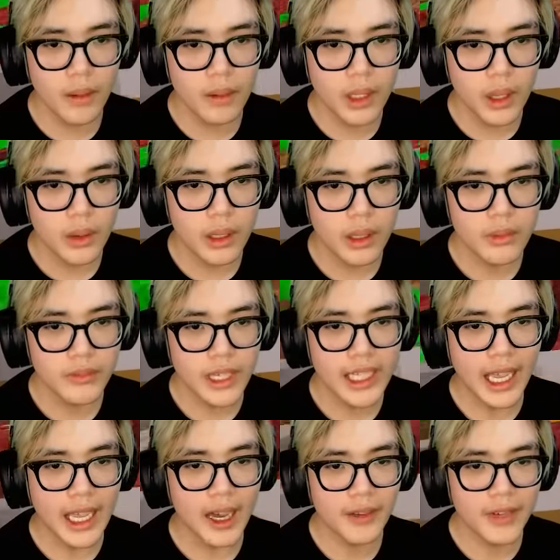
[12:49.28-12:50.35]
ôi no no phải
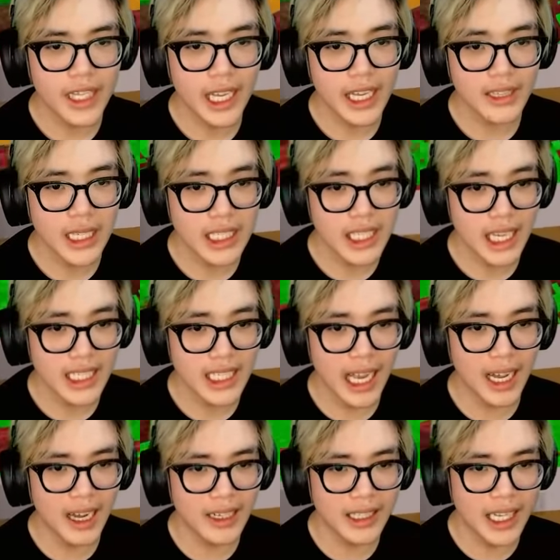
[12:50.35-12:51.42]
chạy hơn phải chạy, chạy, chạy
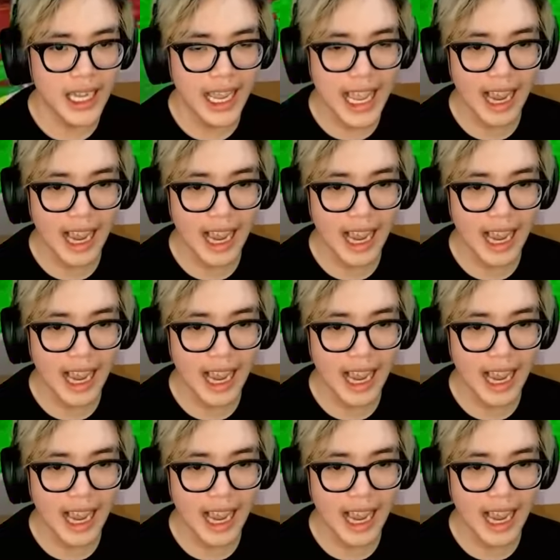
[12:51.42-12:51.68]
xa hơn tí hay